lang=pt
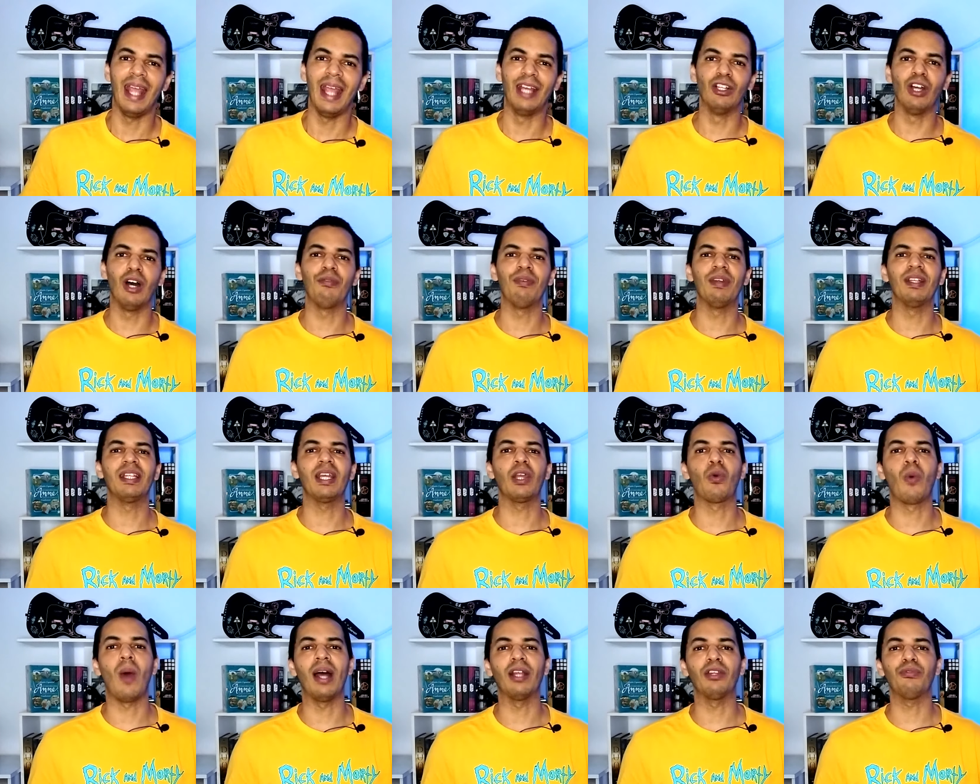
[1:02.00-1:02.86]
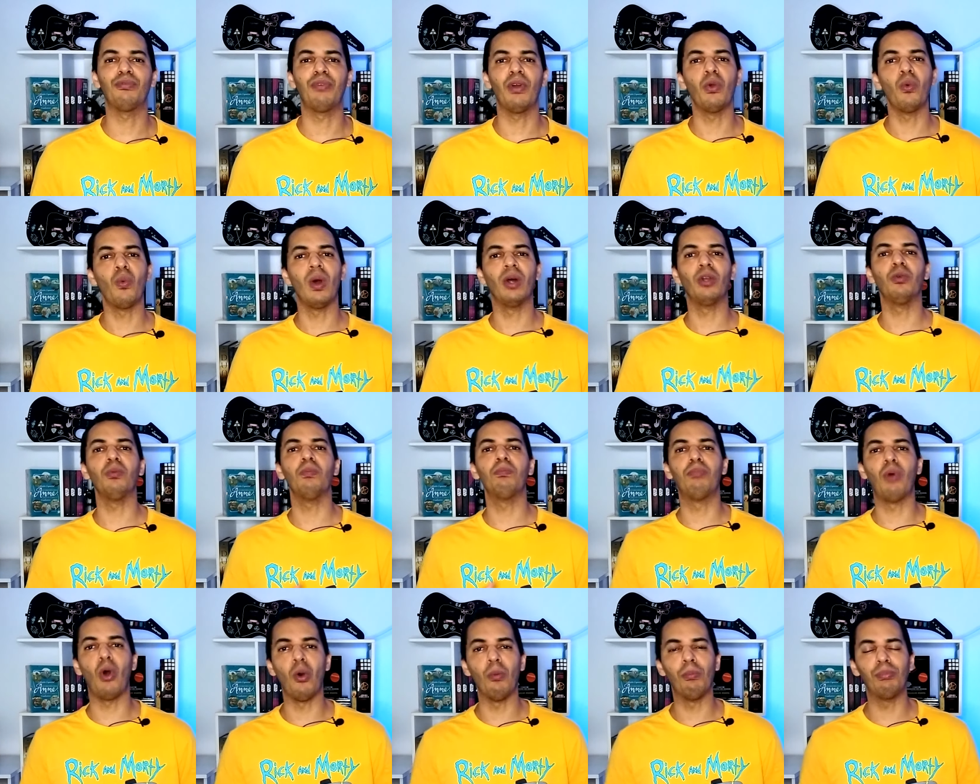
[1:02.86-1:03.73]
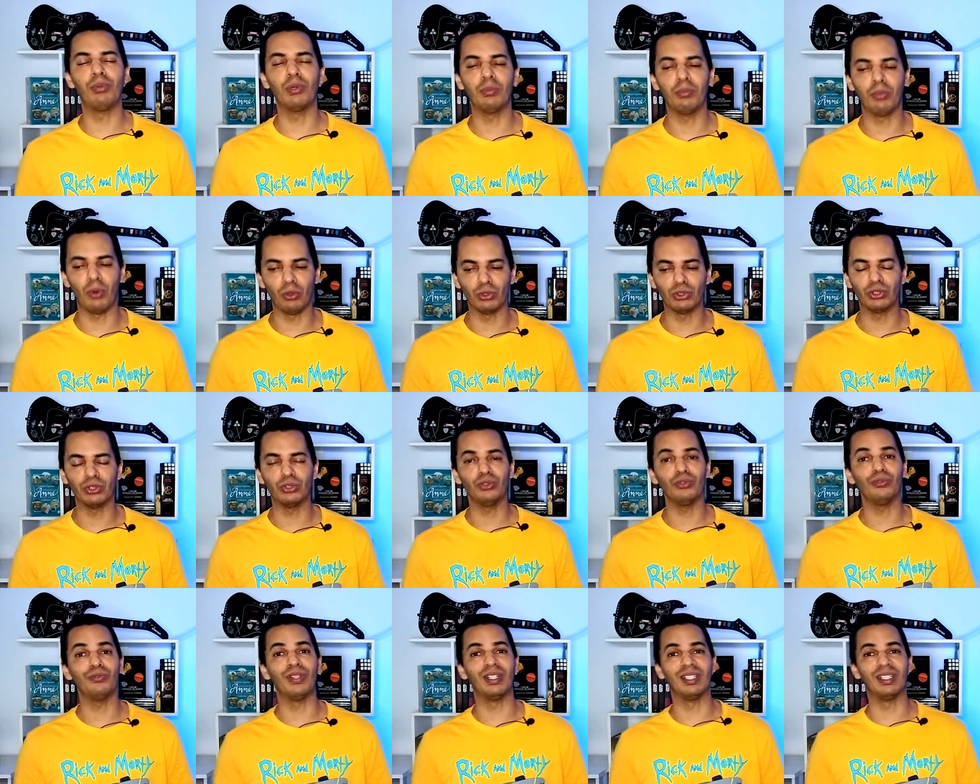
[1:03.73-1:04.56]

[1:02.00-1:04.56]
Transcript: Em 94 foi um ano bom pro bolso do